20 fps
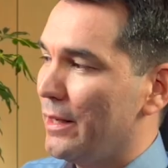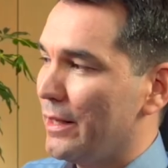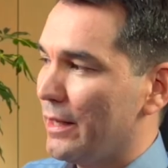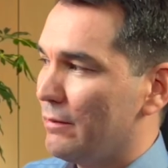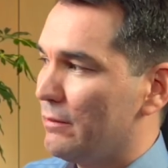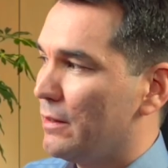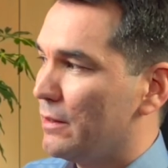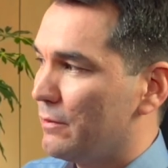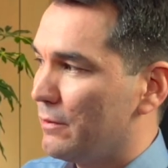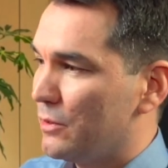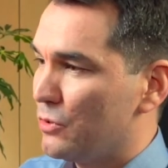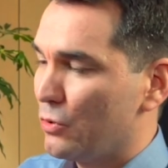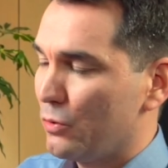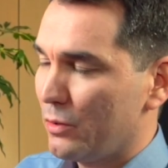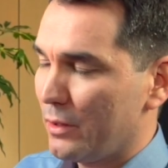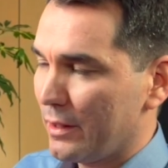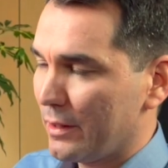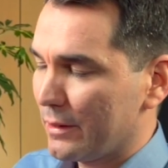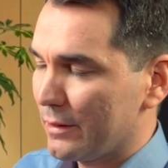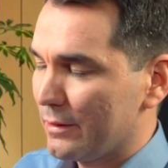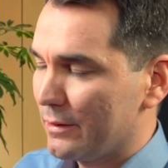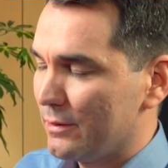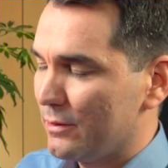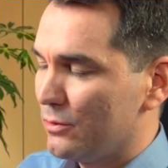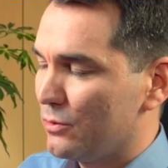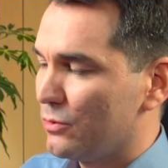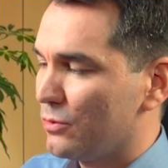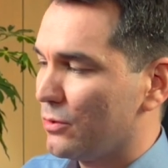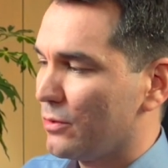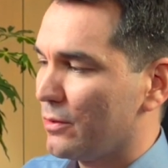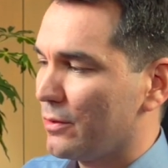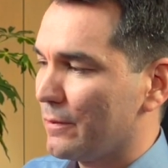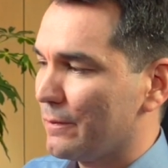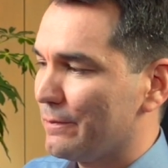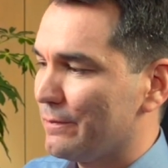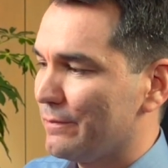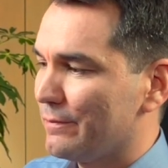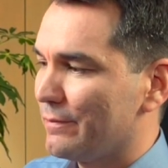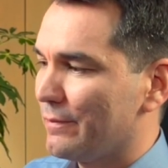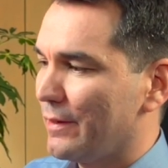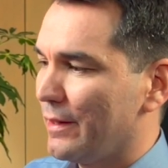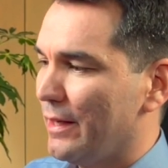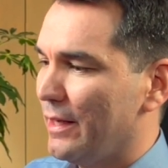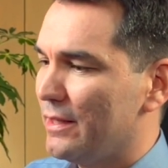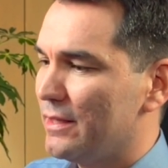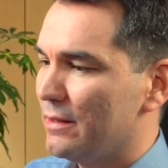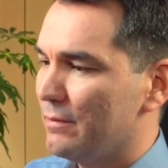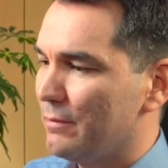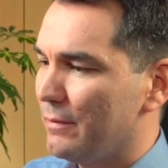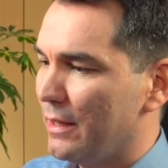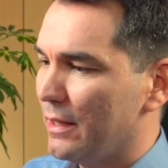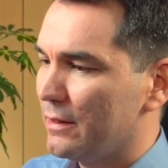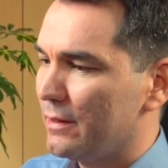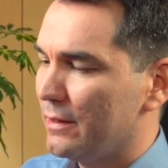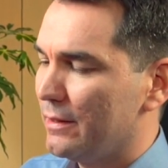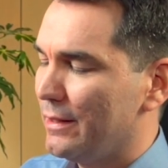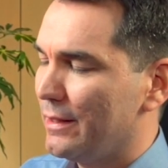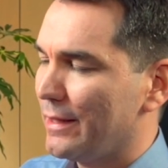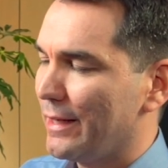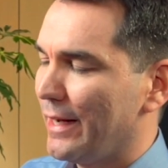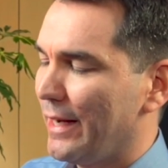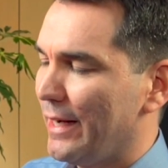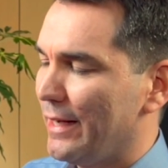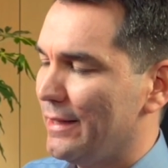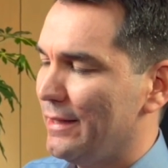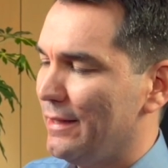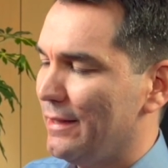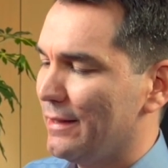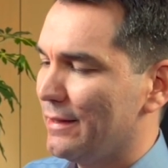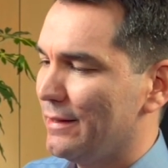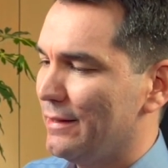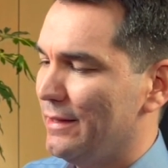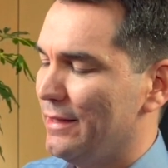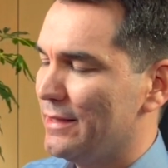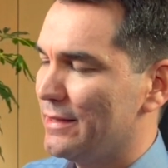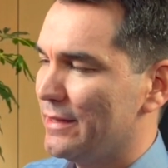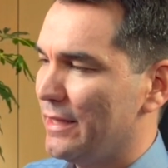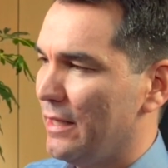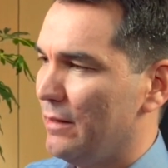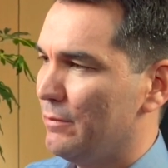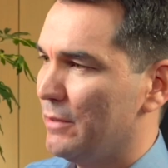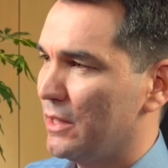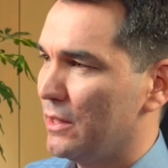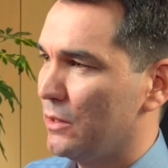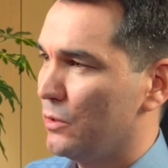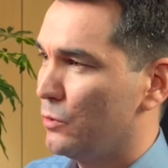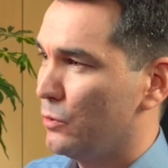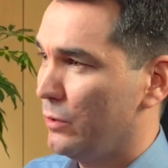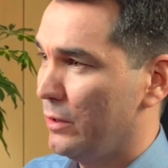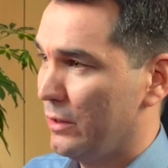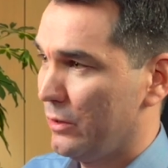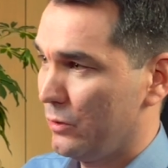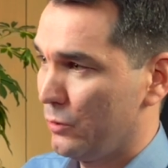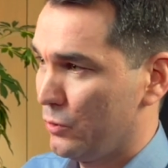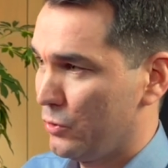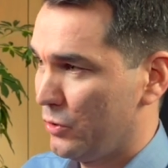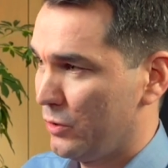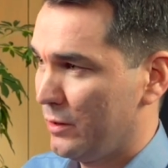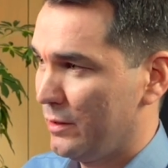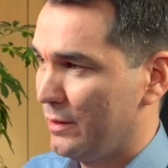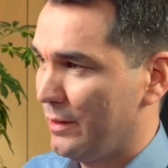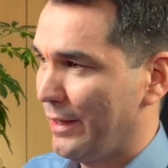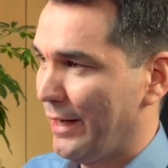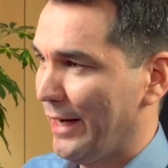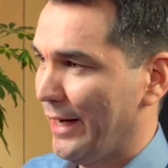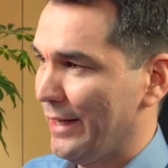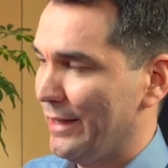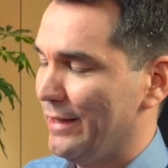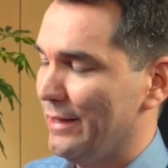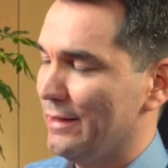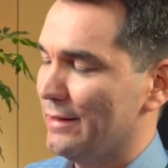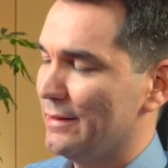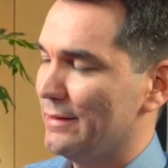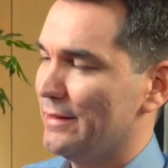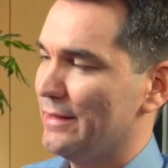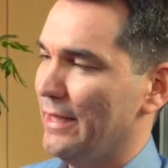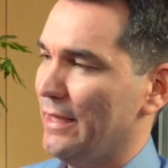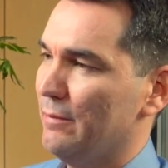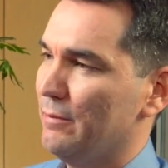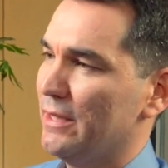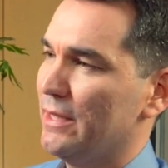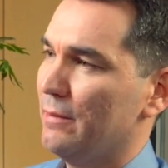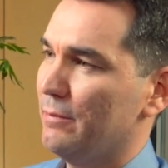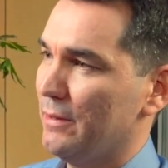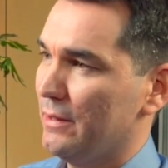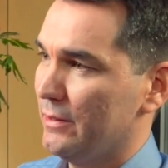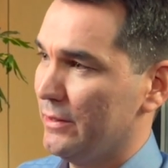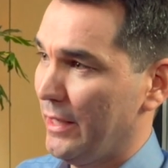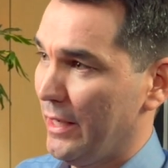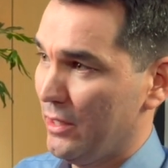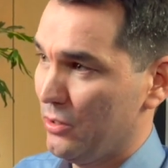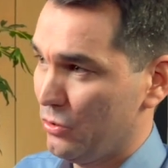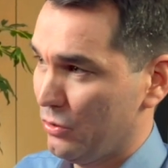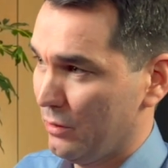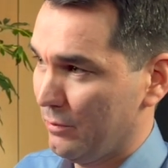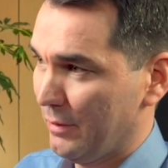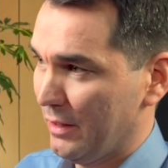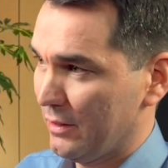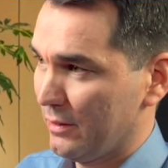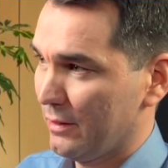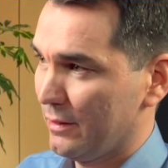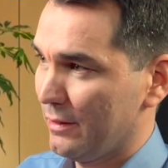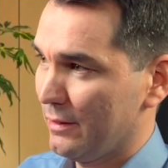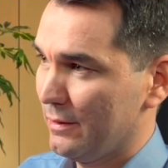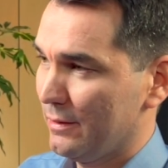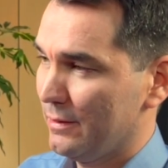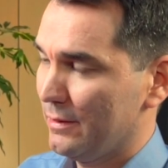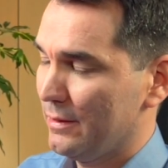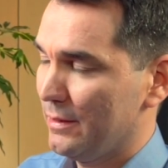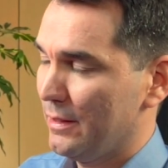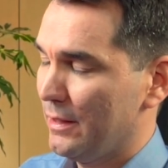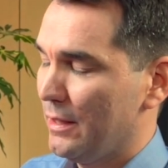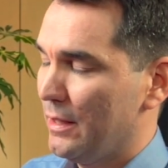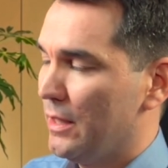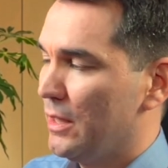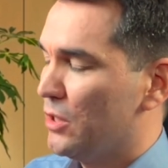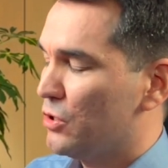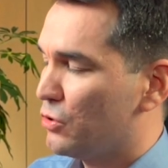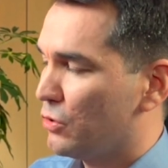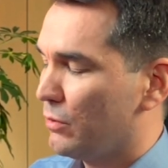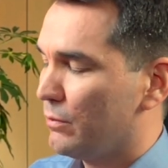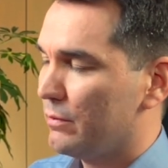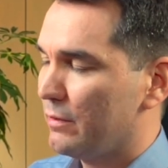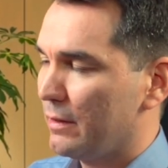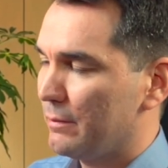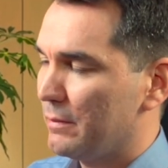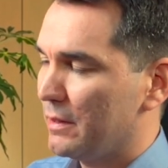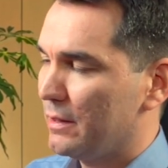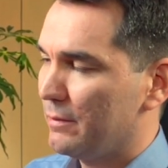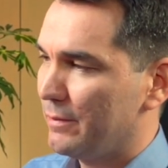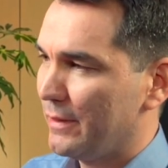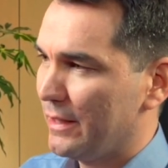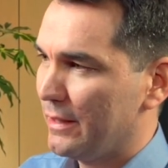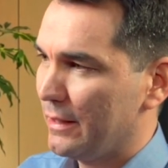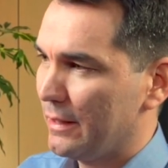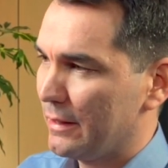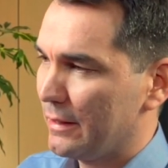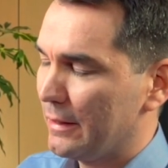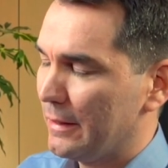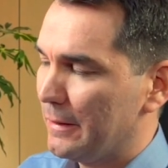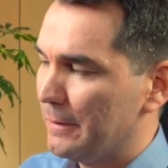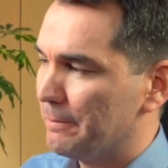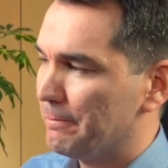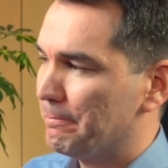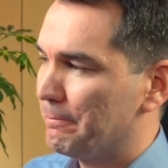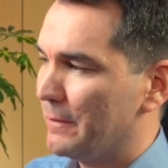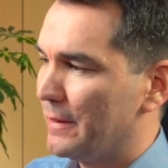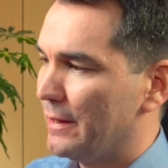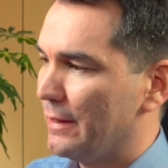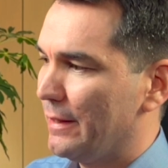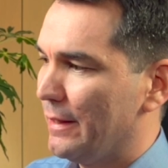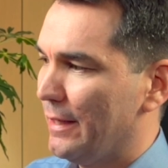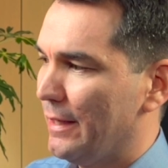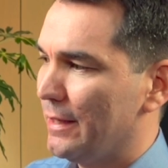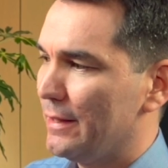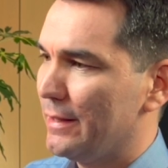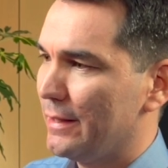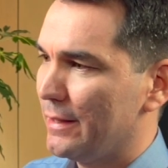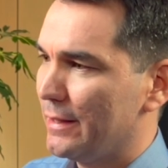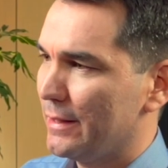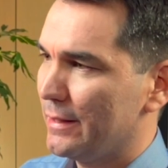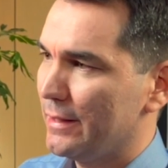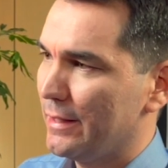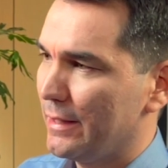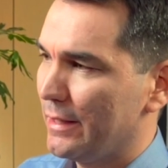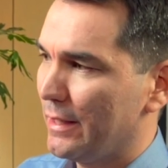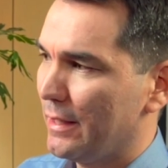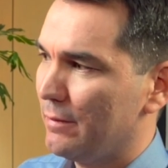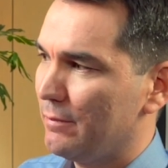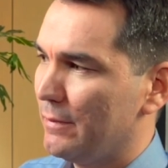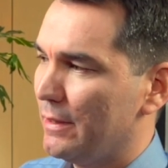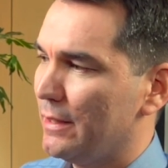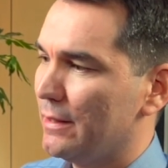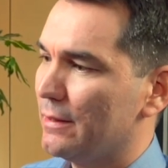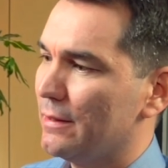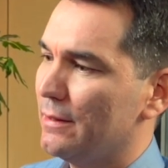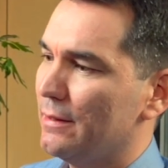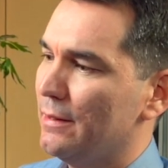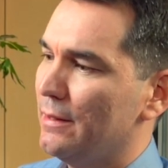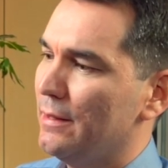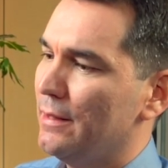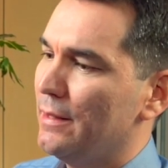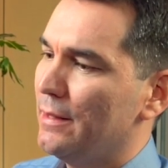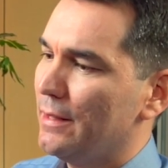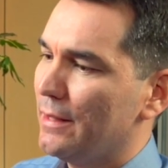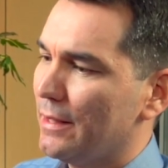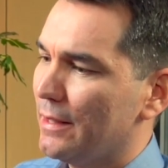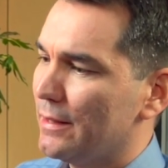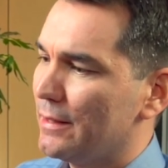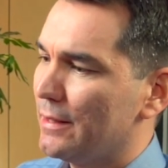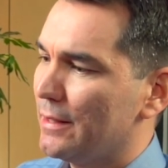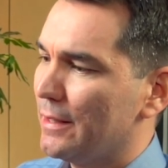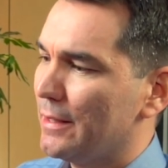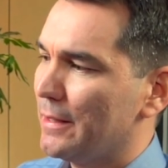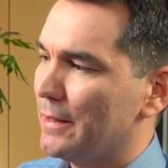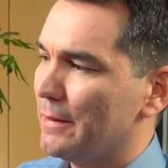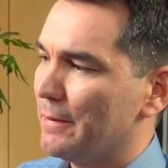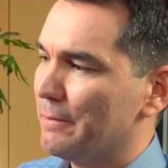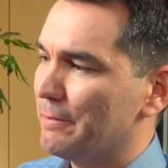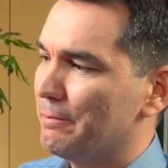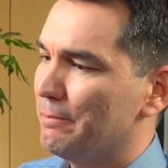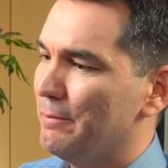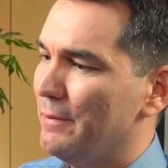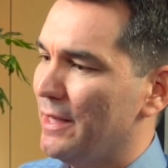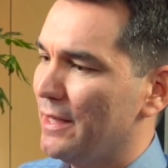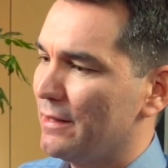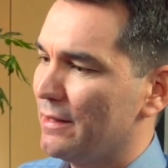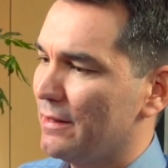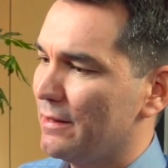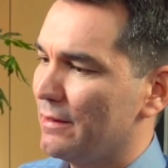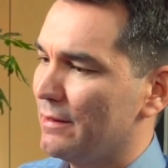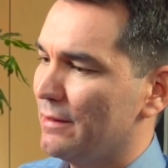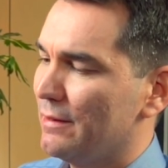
Я вам отвечу так, что эти методы, они не взаимоконкурирующие, они взаимодополняющие методы. Чтобы вам было понятно, электрокардиограмма – это метод